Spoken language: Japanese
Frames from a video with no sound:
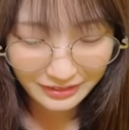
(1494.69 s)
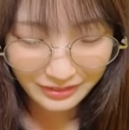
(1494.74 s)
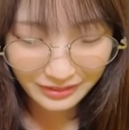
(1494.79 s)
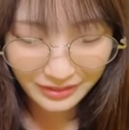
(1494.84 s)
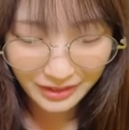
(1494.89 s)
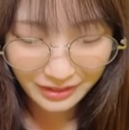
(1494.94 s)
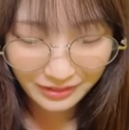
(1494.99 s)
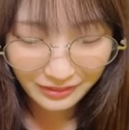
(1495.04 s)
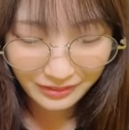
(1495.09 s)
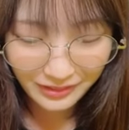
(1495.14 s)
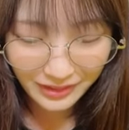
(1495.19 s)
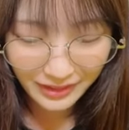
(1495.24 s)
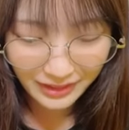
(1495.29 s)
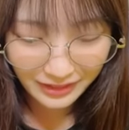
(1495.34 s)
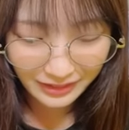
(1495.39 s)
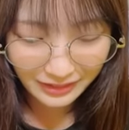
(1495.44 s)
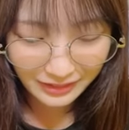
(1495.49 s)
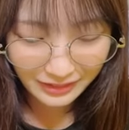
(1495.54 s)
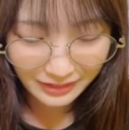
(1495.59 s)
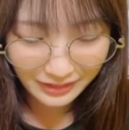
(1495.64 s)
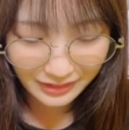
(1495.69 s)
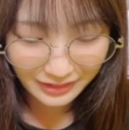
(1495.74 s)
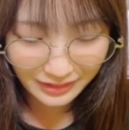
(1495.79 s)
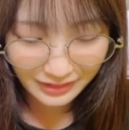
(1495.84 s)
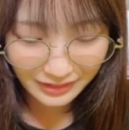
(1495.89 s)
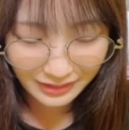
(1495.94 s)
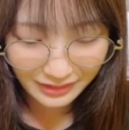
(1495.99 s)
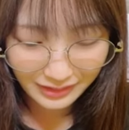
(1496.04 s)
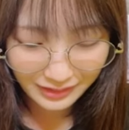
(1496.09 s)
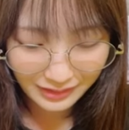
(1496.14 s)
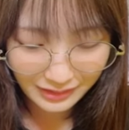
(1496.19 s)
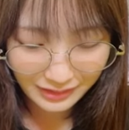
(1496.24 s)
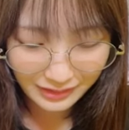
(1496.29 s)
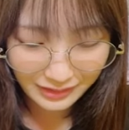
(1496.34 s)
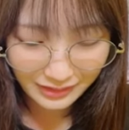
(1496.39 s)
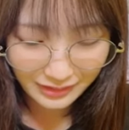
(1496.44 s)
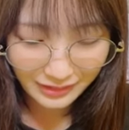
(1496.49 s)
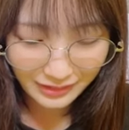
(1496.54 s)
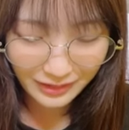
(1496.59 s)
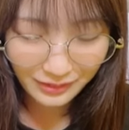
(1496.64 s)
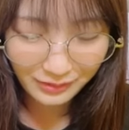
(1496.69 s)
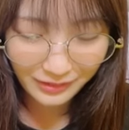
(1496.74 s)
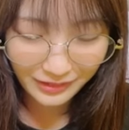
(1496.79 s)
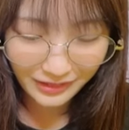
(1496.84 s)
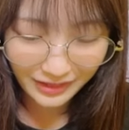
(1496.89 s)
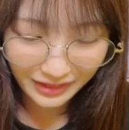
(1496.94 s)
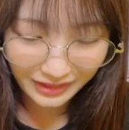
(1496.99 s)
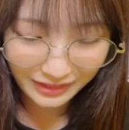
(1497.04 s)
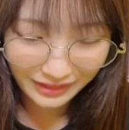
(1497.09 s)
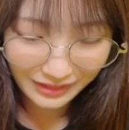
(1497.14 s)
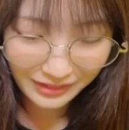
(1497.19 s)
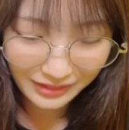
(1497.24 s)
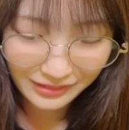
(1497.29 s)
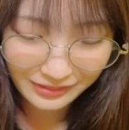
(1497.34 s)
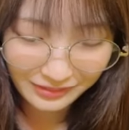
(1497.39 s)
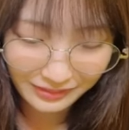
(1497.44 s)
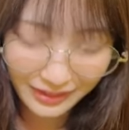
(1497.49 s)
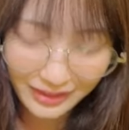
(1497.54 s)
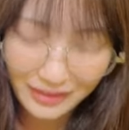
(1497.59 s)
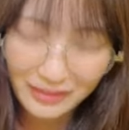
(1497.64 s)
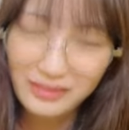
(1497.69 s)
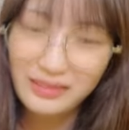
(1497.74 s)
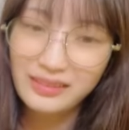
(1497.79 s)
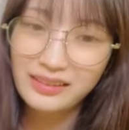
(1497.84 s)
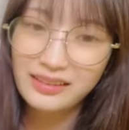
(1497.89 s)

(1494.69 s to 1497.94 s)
裏声でもねいいよね